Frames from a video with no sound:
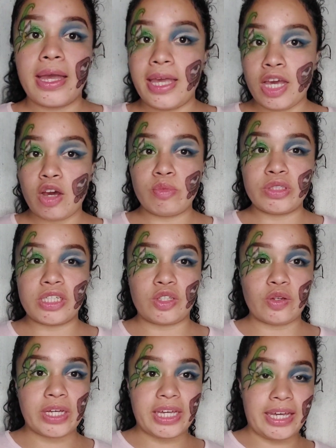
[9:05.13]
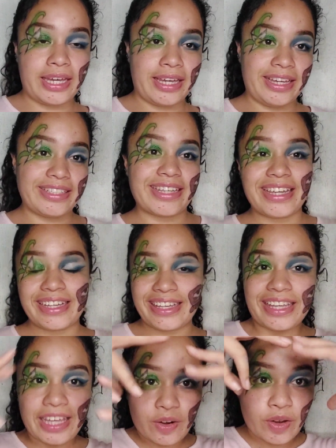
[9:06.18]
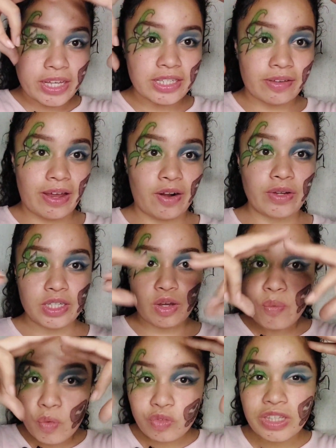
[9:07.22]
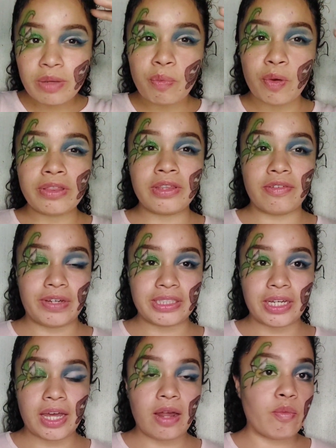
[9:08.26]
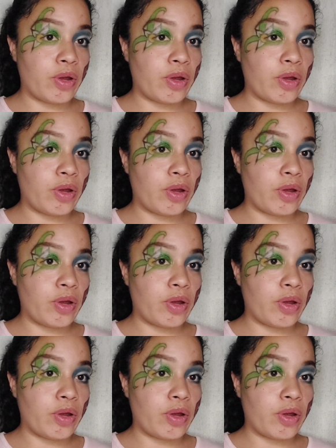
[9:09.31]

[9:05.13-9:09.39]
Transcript: Y como siento que es que quiero que se vea algo así como un tipo antifaz acá,